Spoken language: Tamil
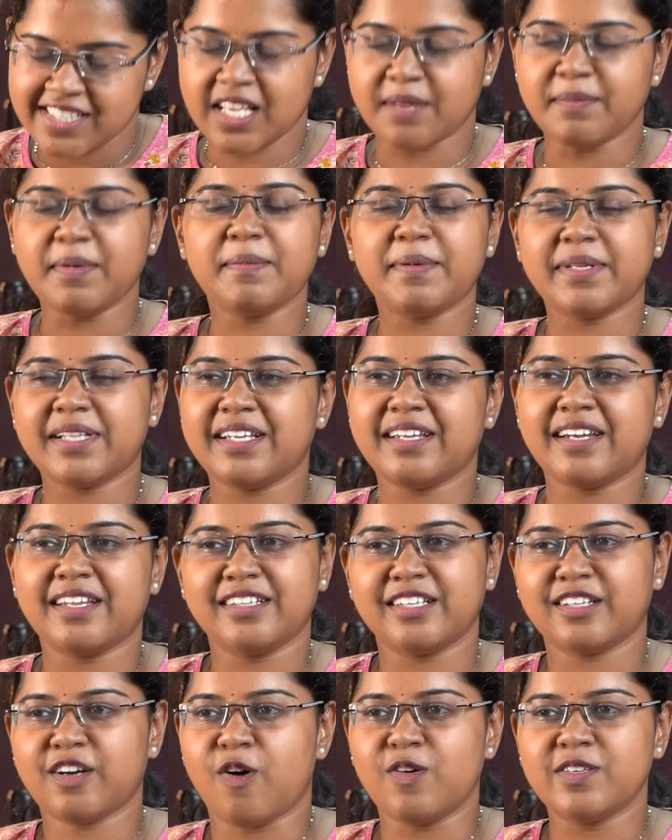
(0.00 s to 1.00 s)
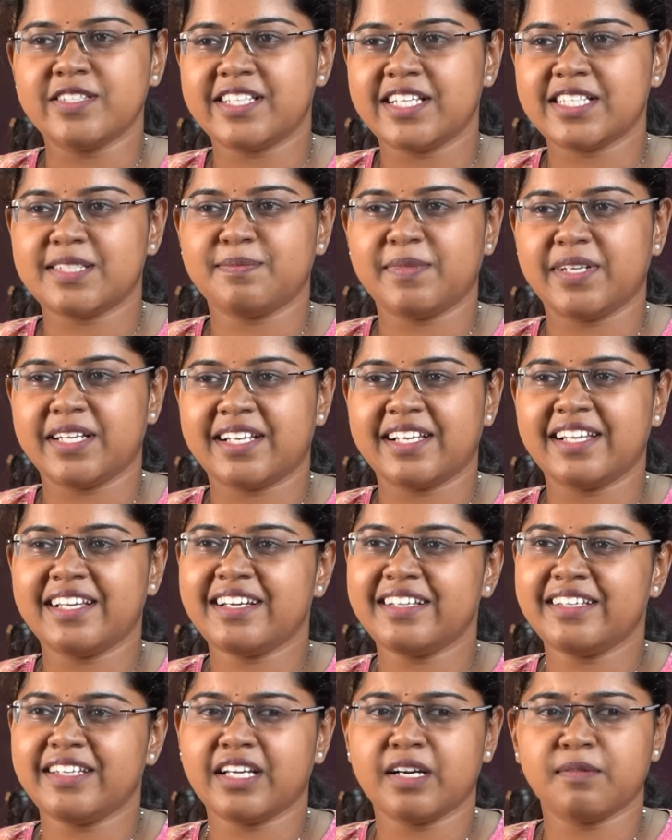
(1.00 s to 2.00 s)
சமீபத்தில் நடந்த கவுன்சிலர்ஸ் மீட்டில்
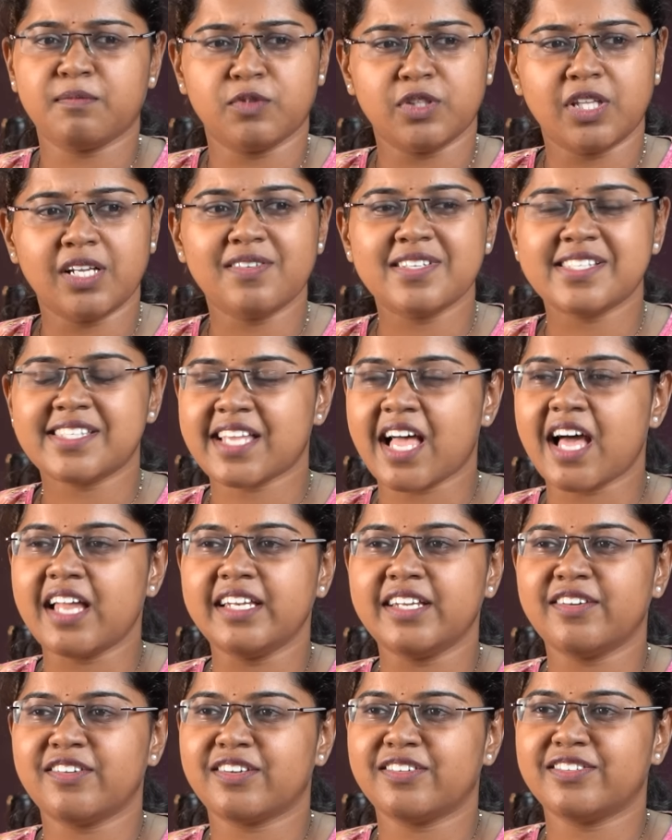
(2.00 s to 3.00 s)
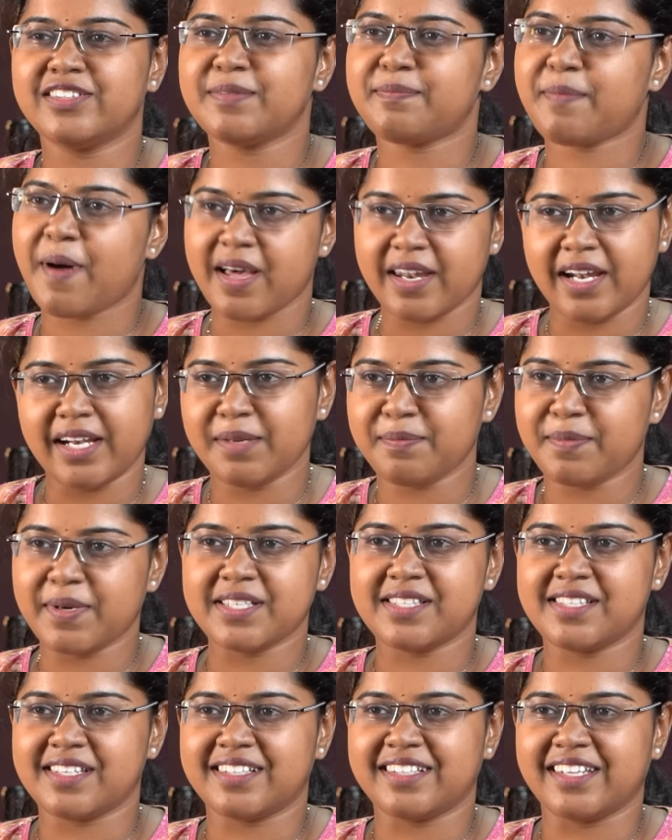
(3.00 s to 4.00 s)
நீங்கள் முதல்வர் ஸ்டாலின் அவர்களை வந்து பாராட்டி
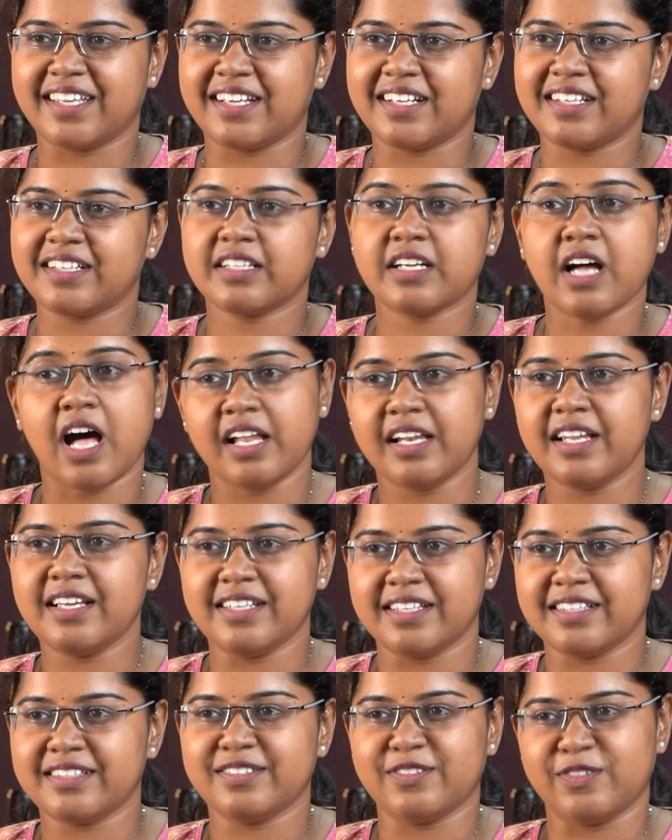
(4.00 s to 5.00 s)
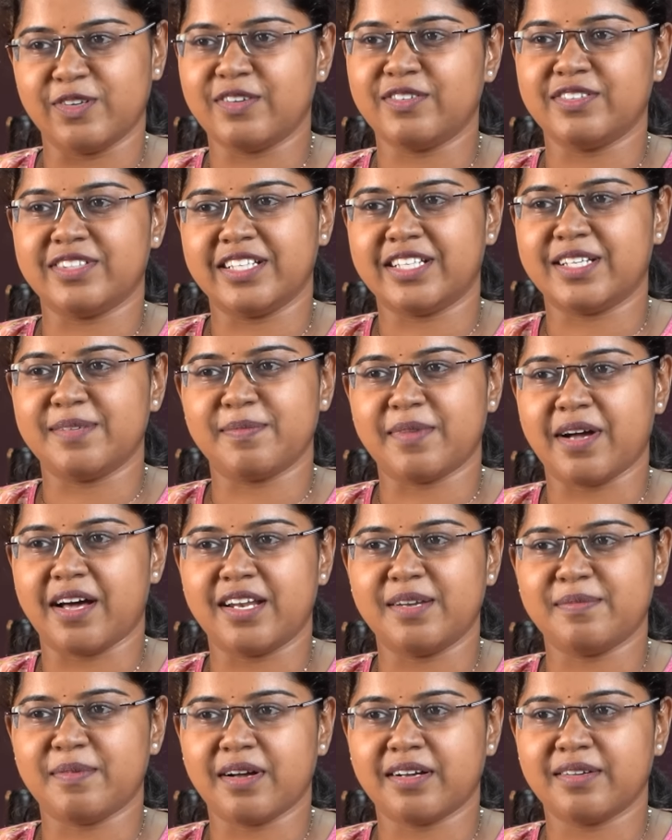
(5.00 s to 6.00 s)
பேசியிருந்தீங்க காலை உணவு திட்டம்
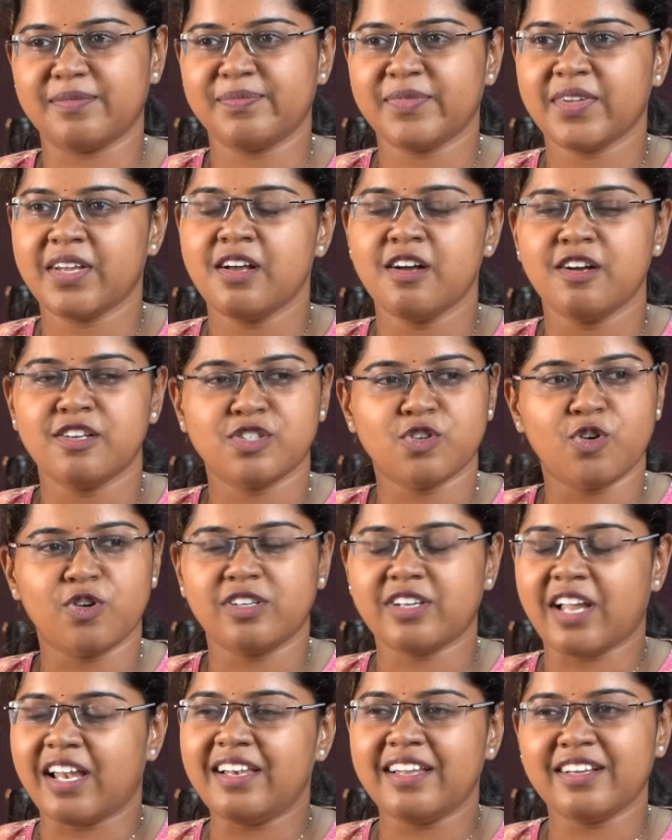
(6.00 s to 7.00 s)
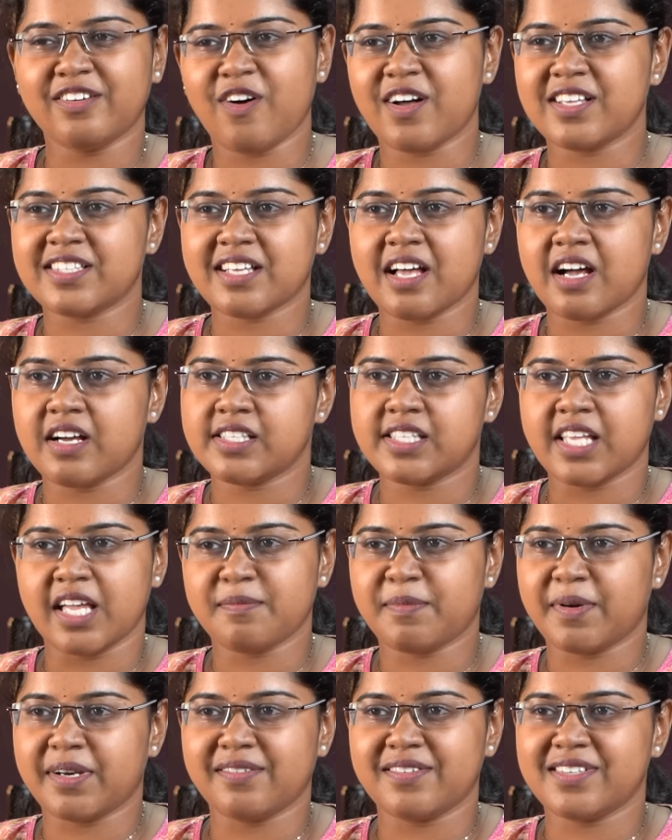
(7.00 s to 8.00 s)
காரணமாக ஸோ ஒரு நல்ல காஸ்க்காக
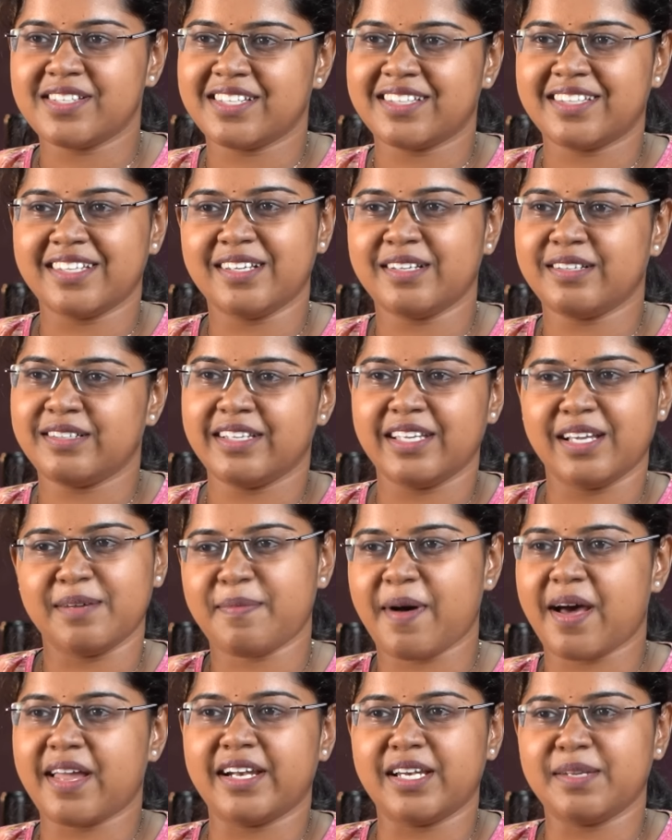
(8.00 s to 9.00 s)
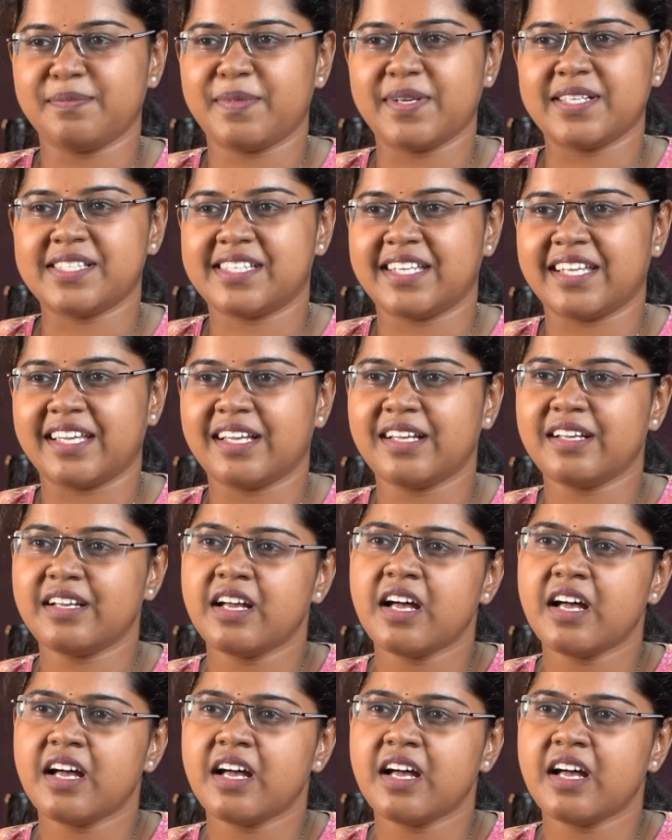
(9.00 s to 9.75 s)
செய்யப்பட்ட விஷயத்த நீங்கள் பாராட்டி பேசுகிறீங்க